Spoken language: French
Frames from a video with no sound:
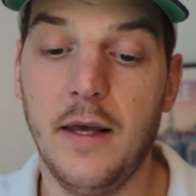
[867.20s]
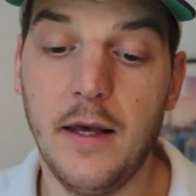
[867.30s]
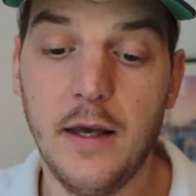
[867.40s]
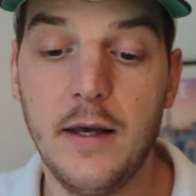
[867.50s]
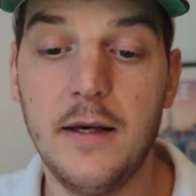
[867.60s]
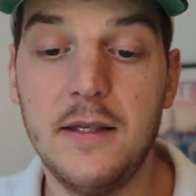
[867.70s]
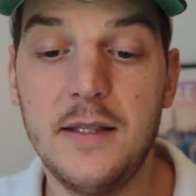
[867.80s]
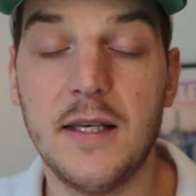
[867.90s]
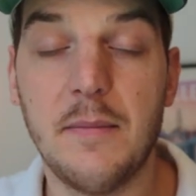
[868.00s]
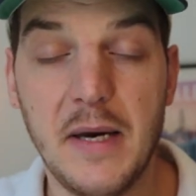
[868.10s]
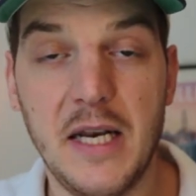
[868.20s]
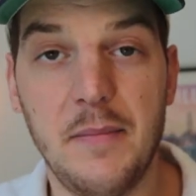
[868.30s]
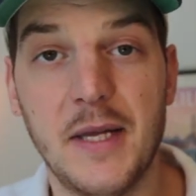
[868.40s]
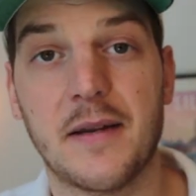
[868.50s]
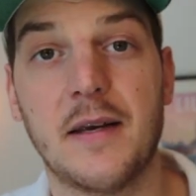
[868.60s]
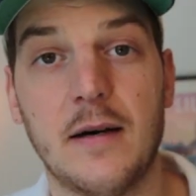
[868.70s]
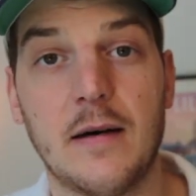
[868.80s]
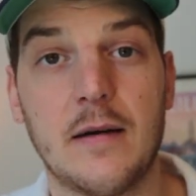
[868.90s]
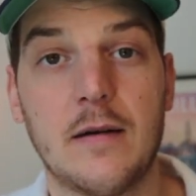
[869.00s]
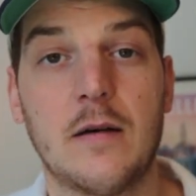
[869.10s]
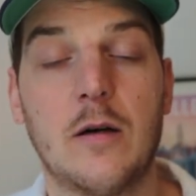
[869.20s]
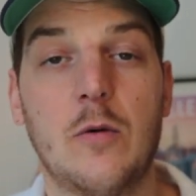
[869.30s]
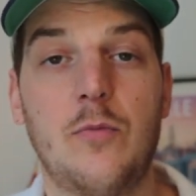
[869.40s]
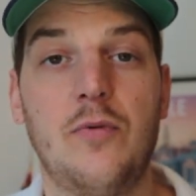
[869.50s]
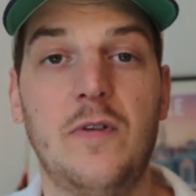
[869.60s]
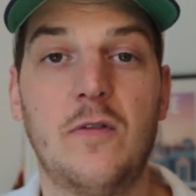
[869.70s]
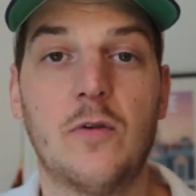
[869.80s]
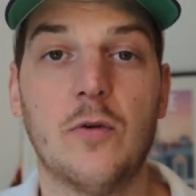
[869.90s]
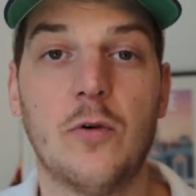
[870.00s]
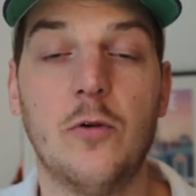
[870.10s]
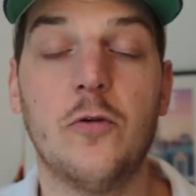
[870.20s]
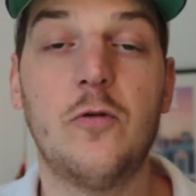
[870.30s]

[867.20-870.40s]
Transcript: Et c'est bel et bien le cas. Puisque le